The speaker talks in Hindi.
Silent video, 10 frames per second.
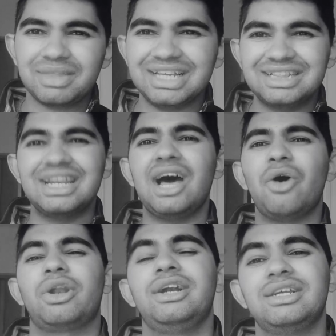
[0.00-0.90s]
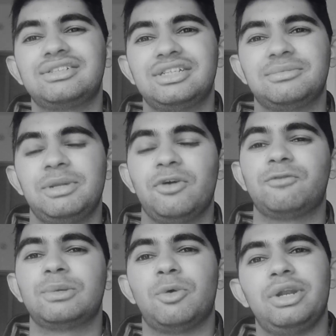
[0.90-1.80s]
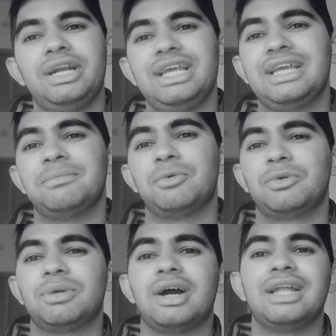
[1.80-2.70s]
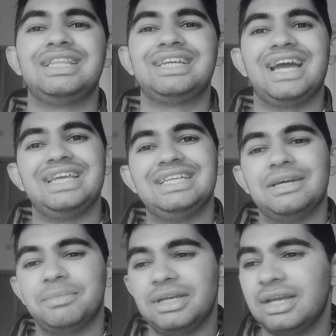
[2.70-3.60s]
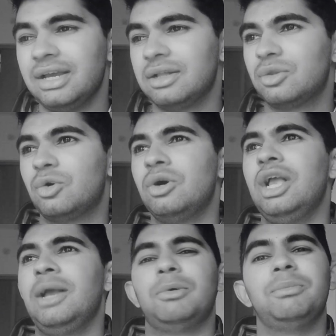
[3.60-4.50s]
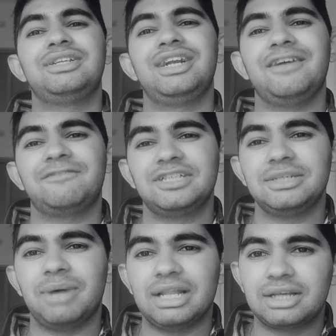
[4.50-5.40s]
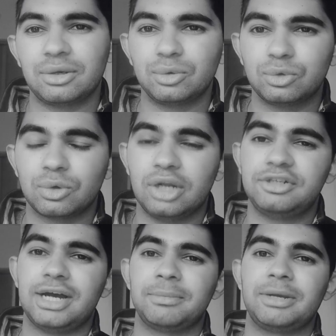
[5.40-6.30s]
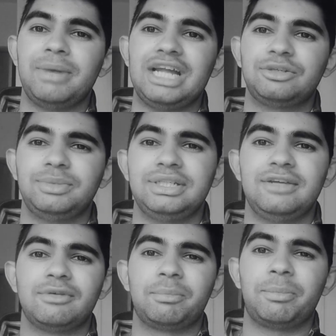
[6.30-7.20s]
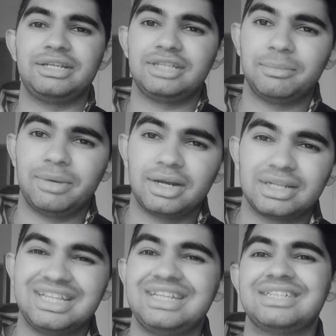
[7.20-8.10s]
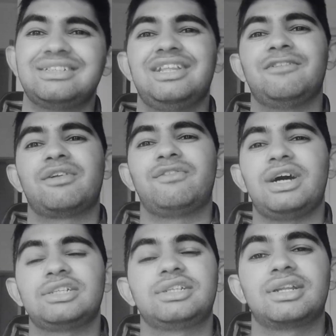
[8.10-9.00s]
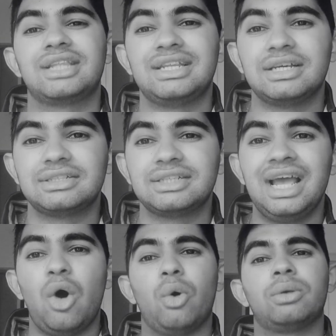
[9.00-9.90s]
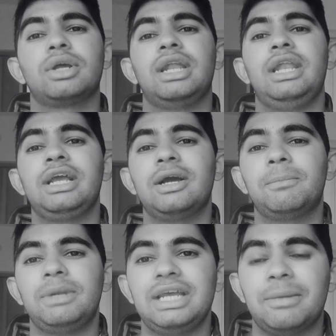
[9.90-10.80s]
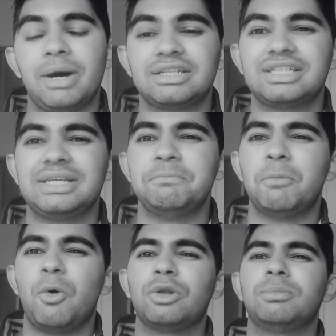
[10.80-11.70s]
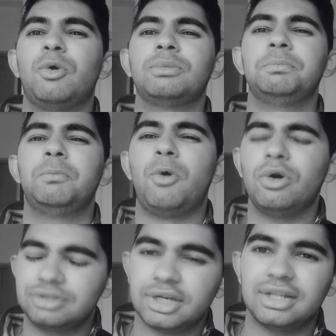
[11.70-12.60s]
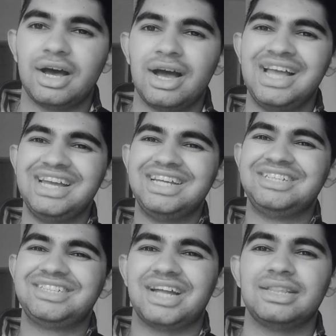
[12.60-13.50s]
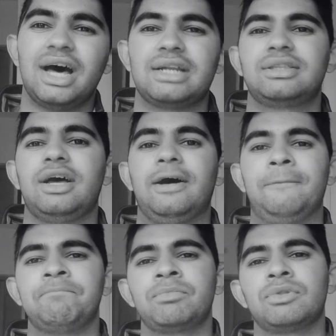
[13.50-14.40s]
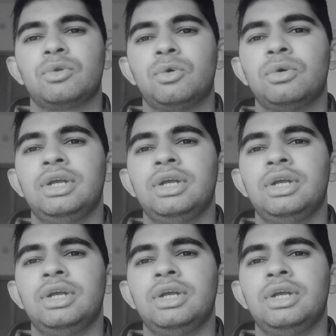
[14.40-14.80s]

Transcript: इतना हॉरेंडस डिस्प्ले ऑफ फुटबॉल ए टी के मोहन बगान दिखाएगी हमें तो मुंबई सिटी एफ सी की बात करूँ तो कल शाम के मैच में देवर प्रेसिंग बेटर देन अस देवर फास्टर देन अस और उनका लिंकअप प्ले हमारे से बहुत बहुत बहुत ज़्यादा शानदार था तो